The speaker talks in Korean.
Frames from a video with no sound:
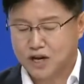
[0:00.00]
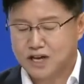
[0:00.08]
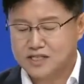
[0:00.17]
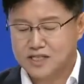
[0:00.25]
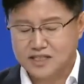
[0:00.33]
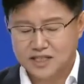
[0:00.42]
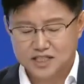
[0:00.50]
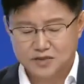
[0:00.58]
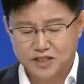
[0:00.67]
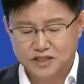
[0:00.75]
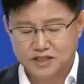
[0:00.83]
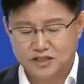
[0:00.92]
방사장
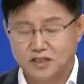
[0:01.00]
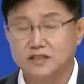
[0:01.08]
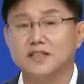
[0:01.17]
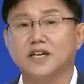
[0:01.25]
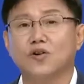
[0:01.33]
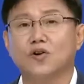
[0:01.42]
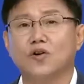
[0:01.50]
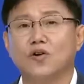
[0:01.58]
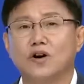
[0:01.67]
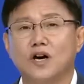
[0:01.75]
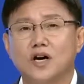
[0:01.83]
시멘트를 걷어내고